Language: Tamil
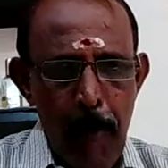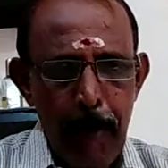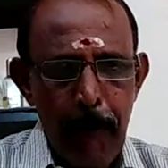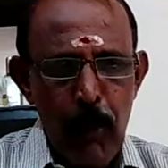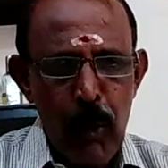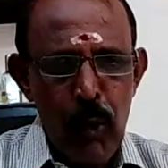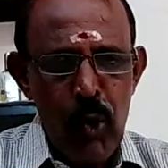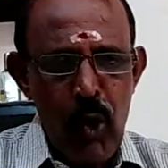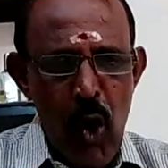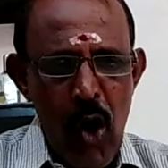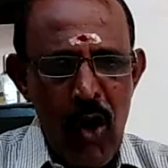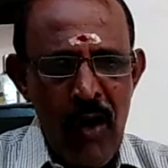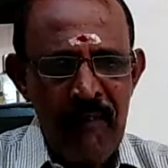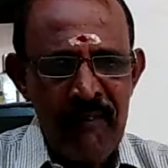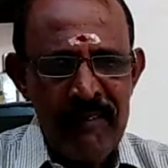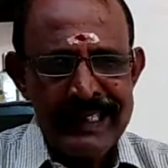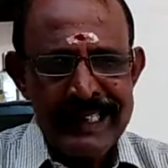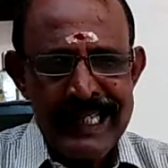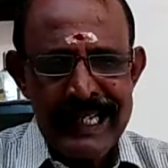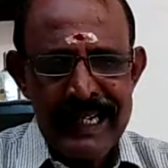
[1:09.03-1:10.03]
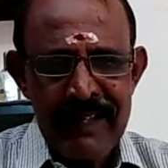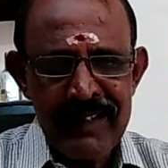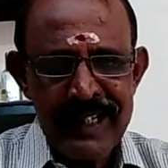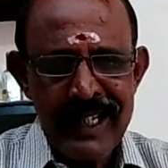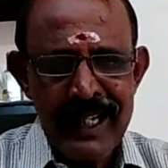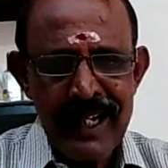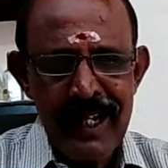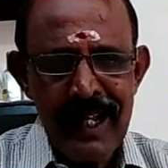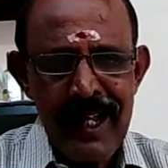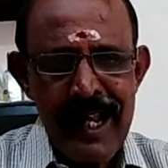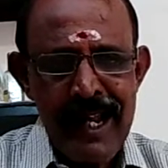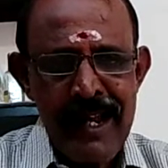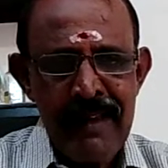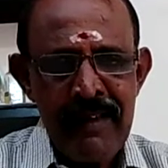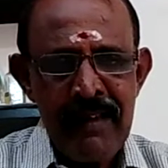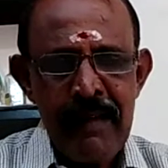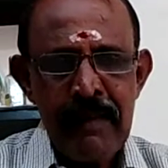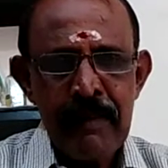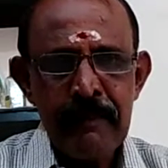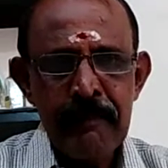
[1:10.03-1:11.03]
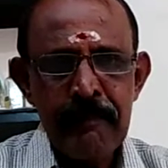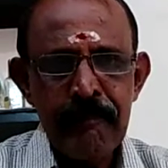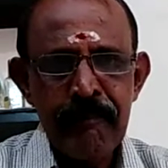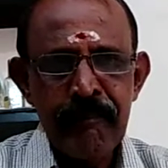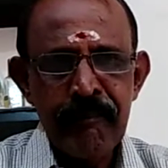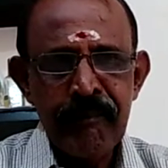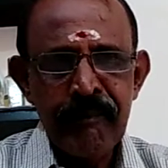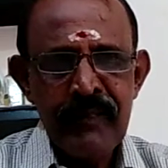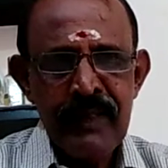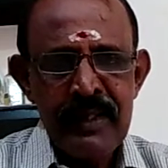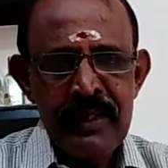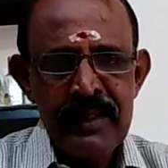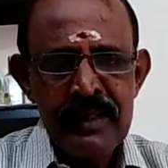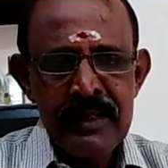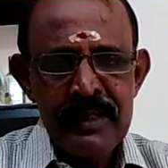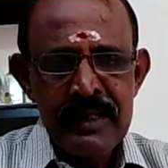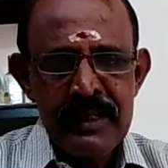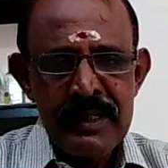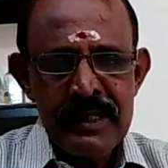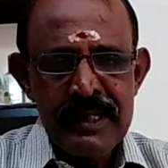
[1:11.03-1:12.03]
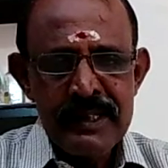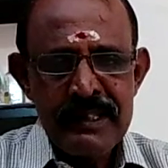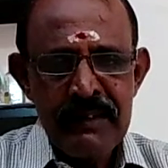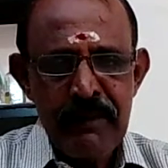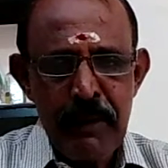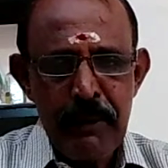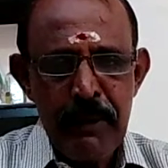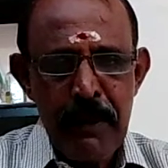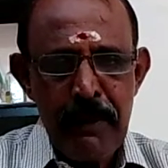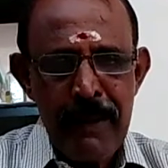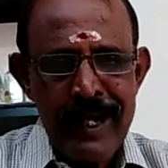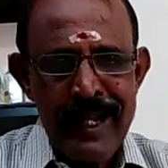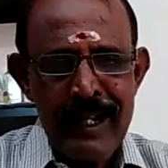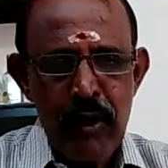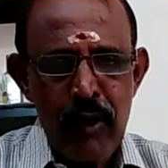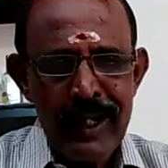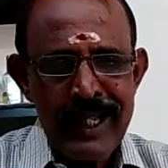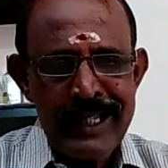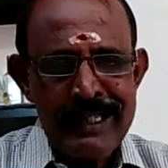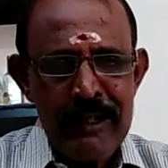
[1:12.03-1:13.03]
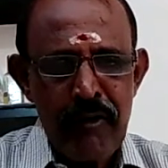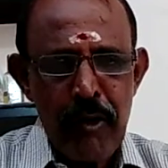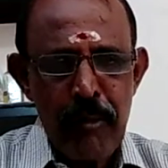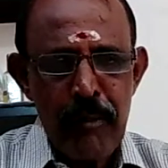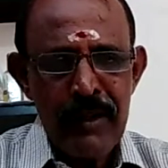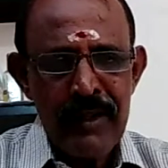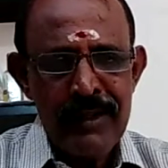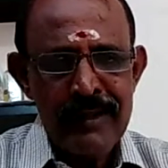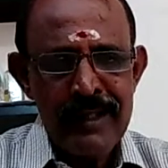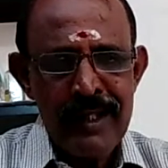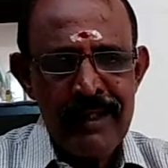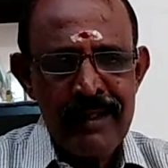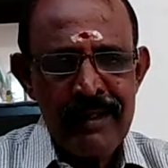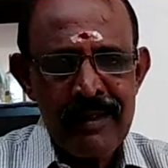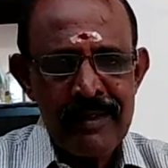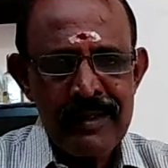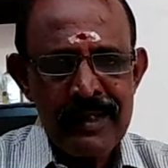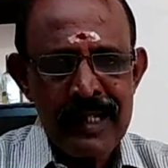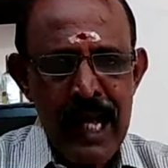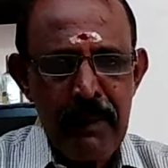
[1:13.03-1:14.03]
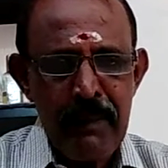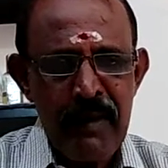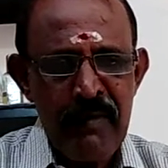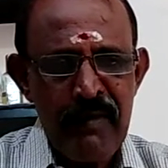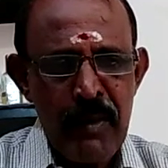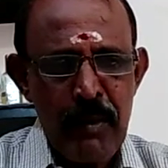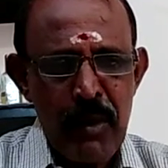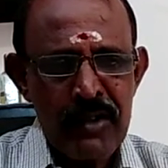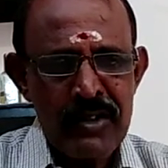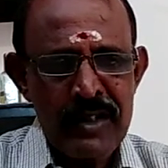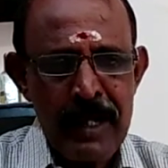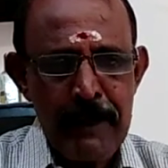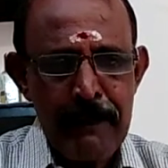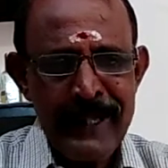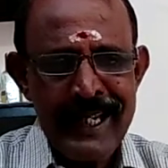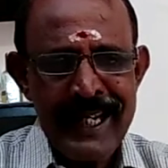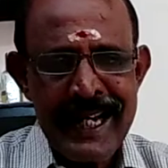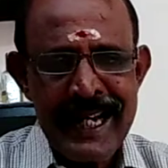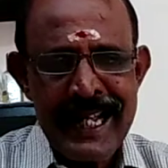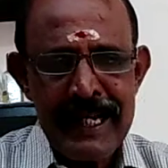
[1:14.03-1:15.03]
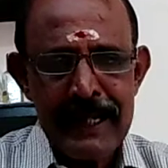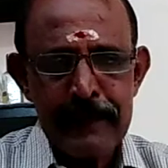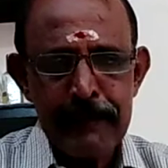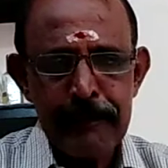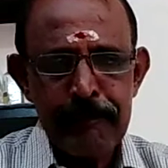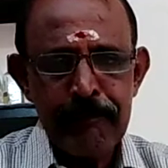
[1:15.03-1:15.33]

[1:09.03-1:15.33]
பூலோகம் வந்த நவகிரகங்கள் சிவபெருமானை நோக்கி தவம் இருந்து சாப விமோசனம் பெற்றனர்